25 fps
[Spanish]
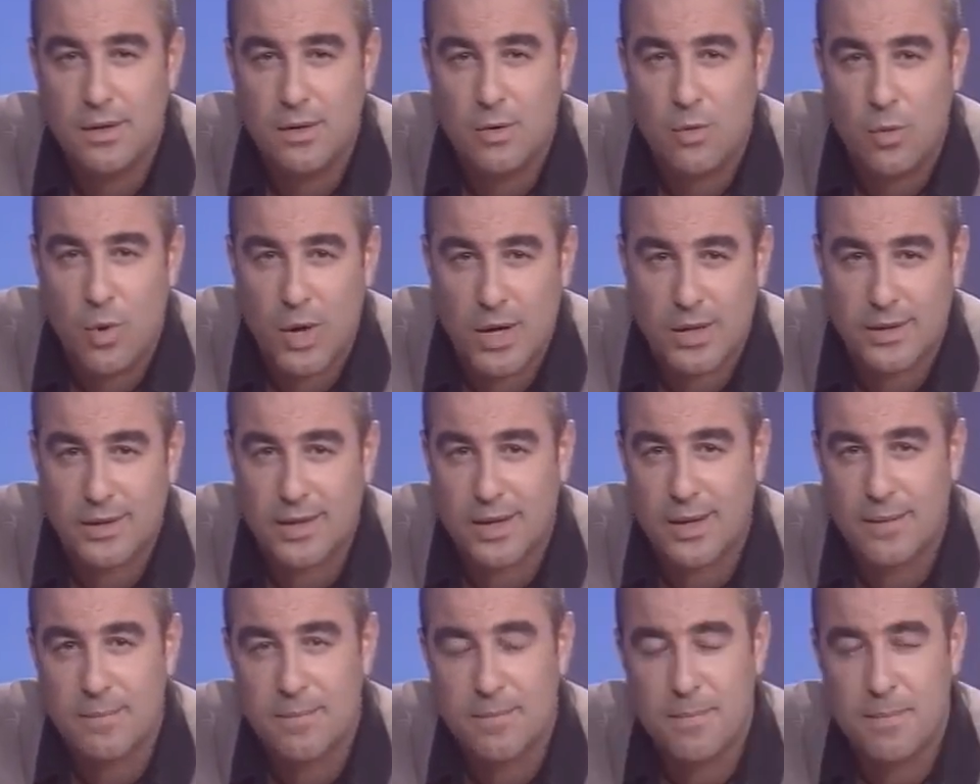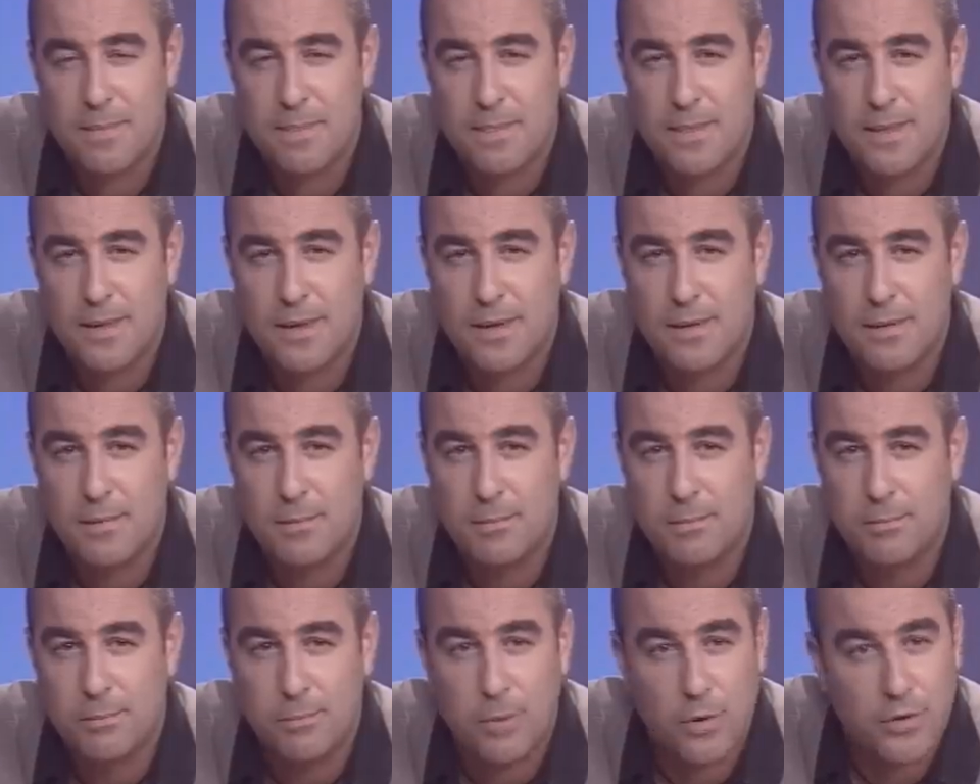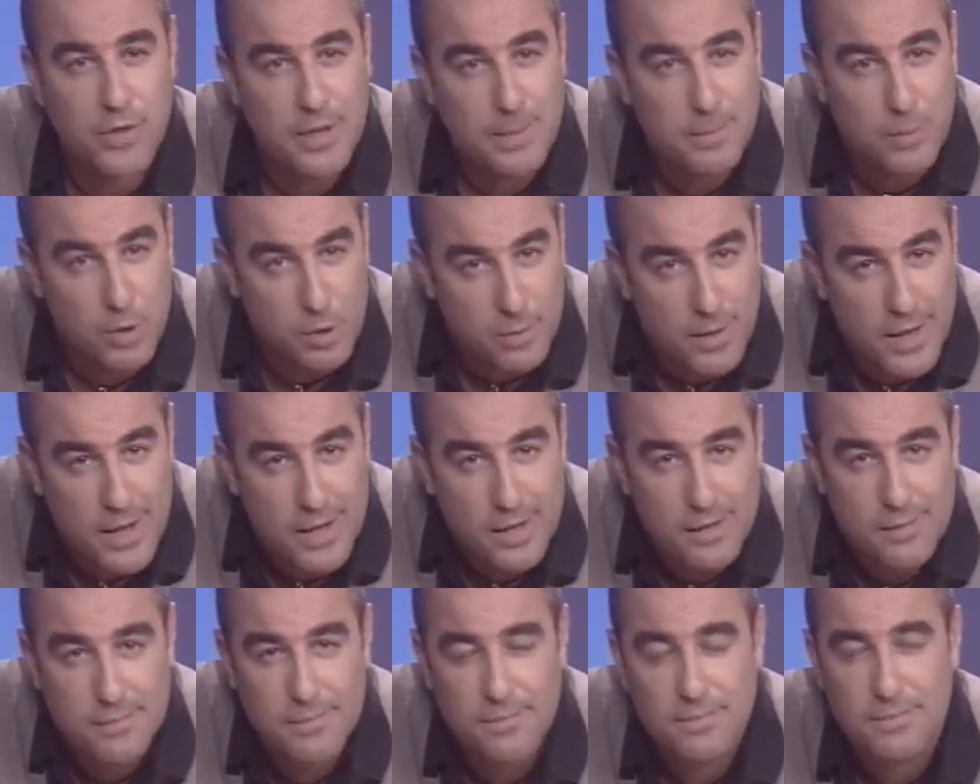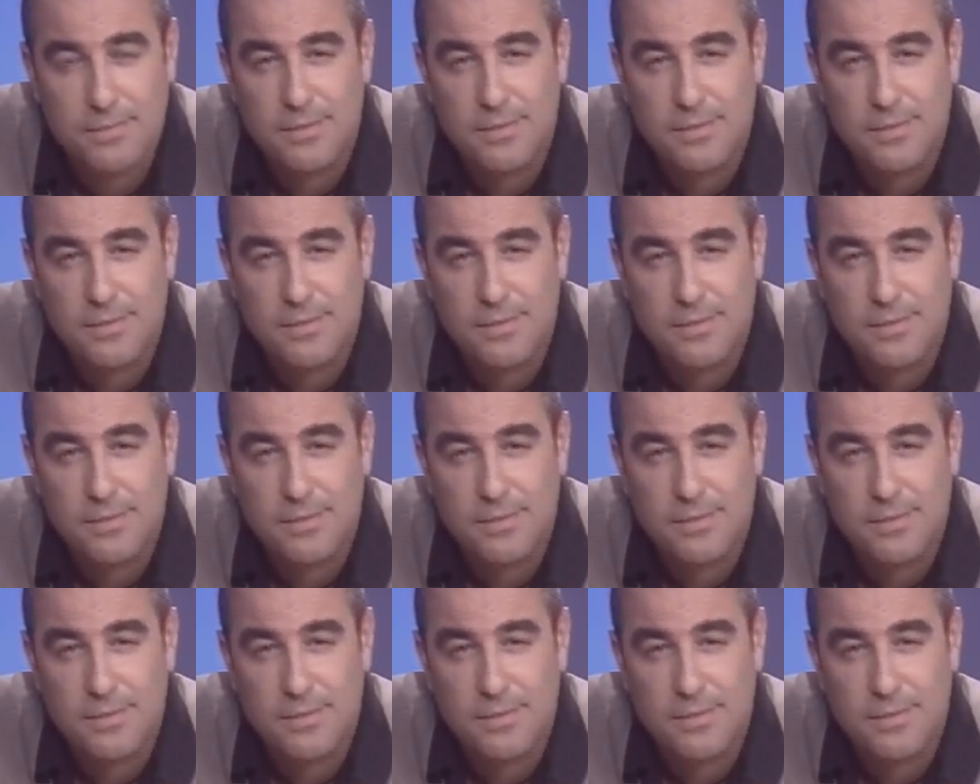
cuarta, poder probar,